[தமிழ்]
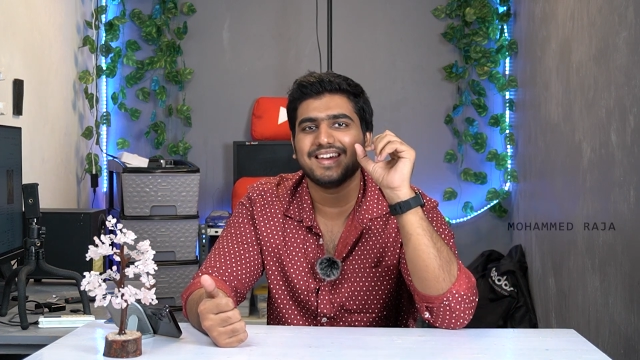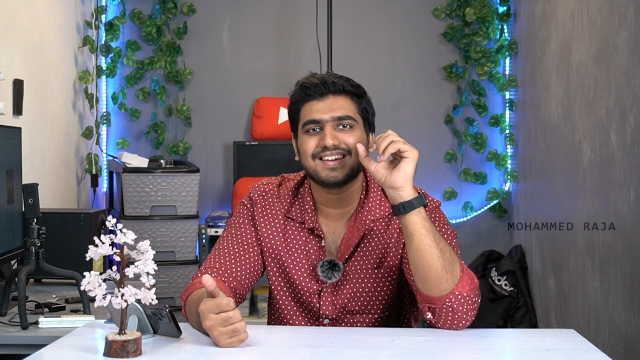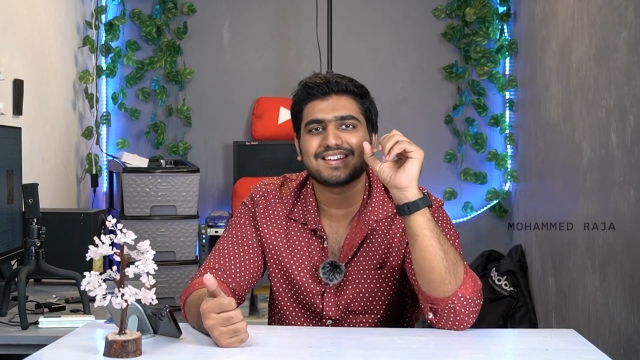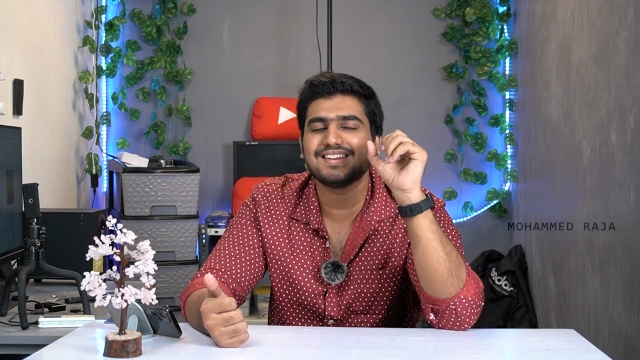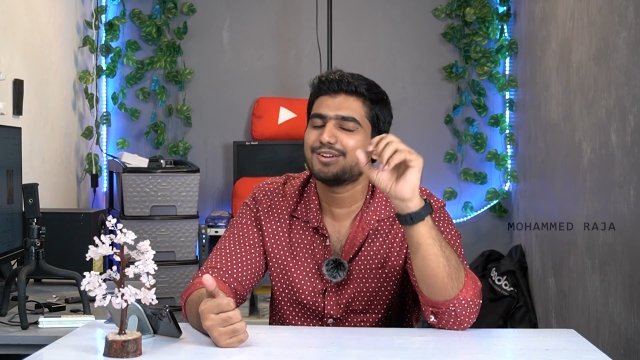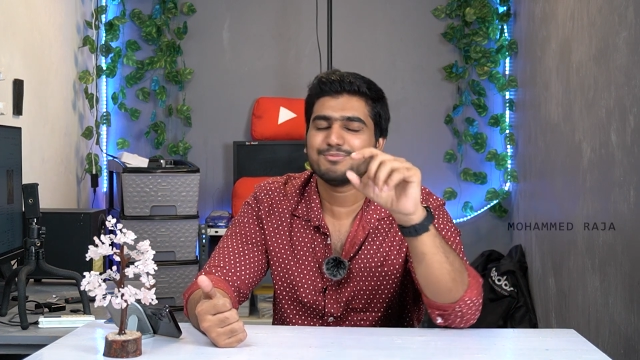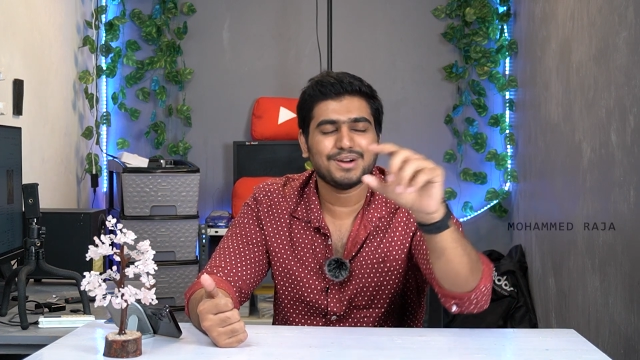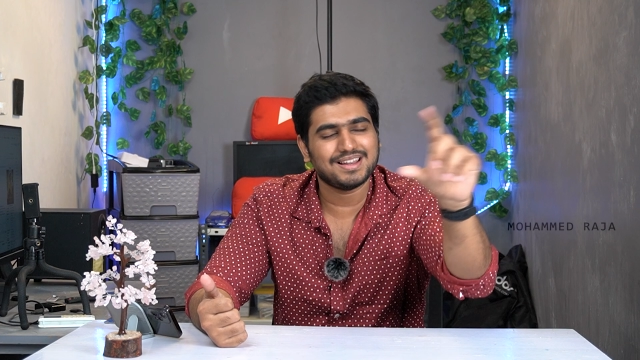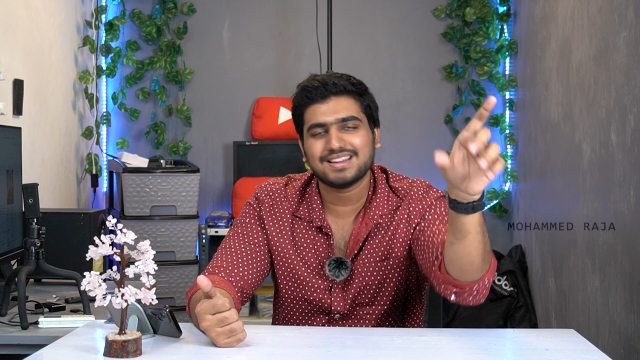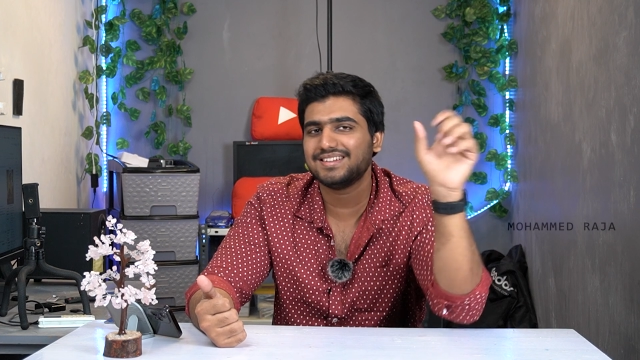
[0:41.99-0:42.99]
கேரக்டர்லாம்
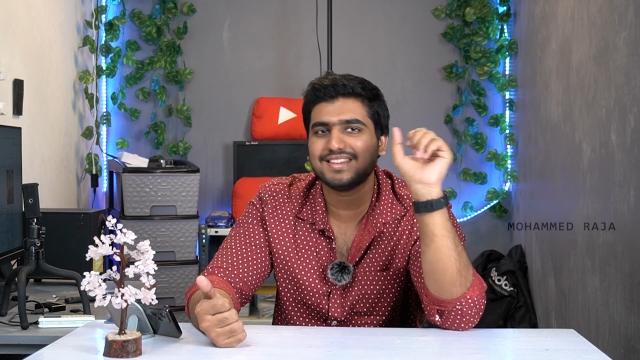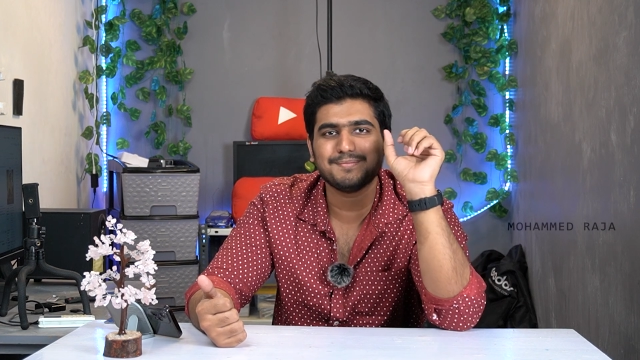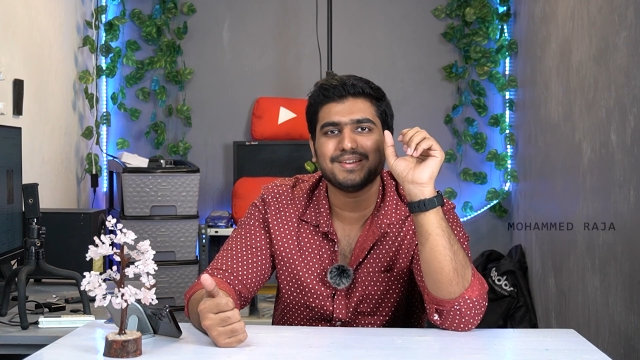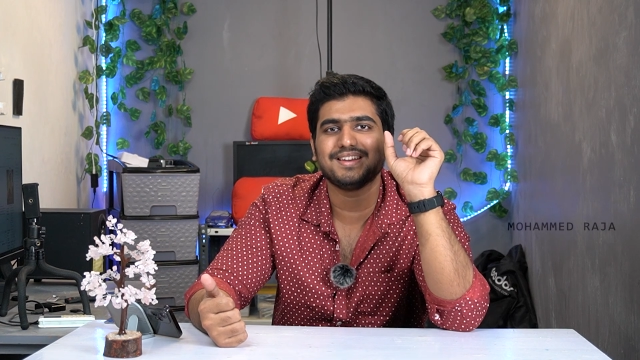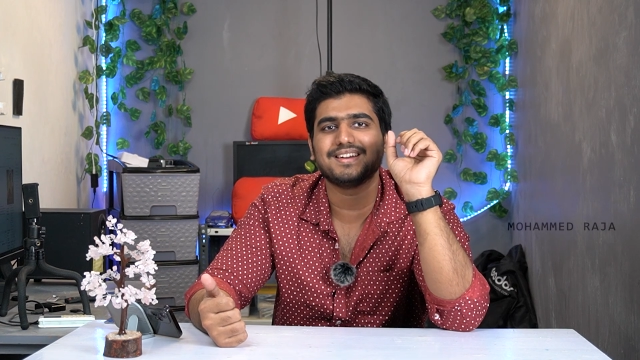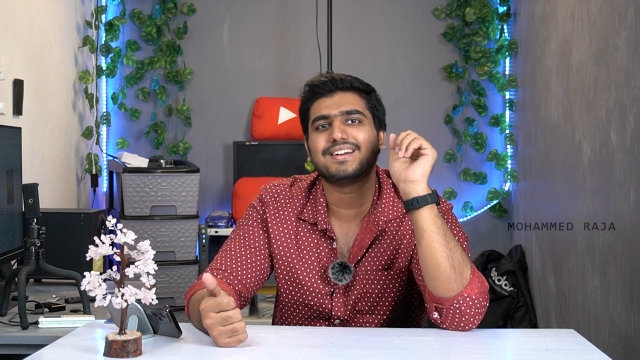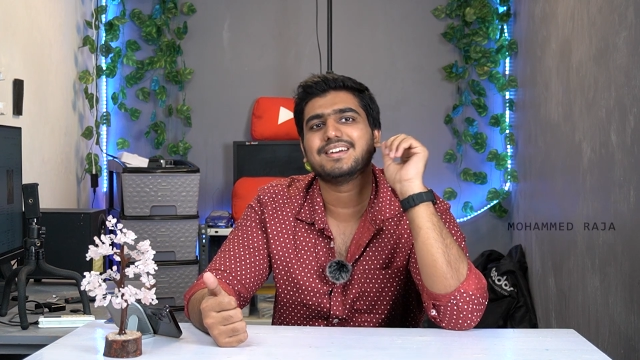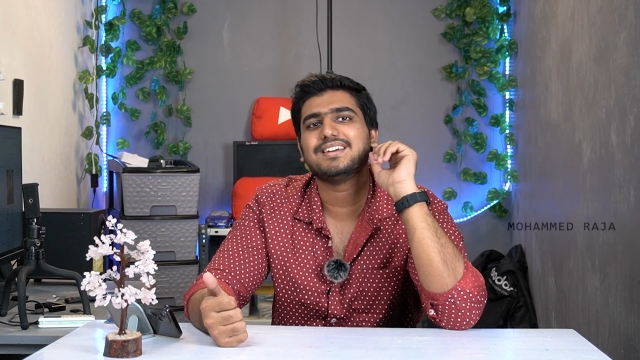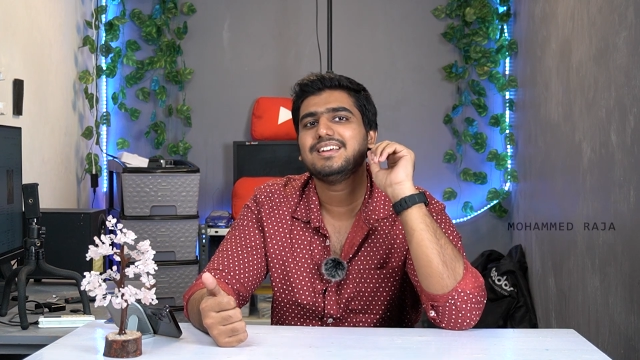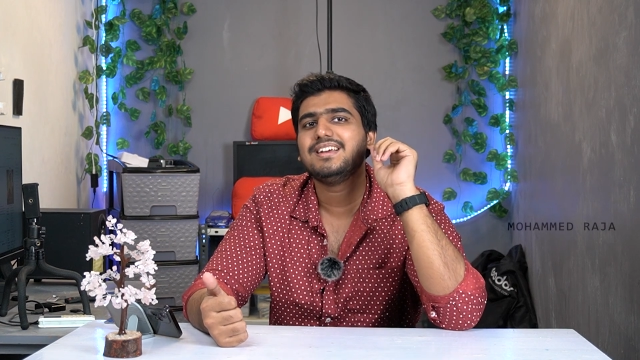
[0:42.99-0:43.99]
ரொம்ப அழகாக டிசைன் பண்ணியிருக்காங்க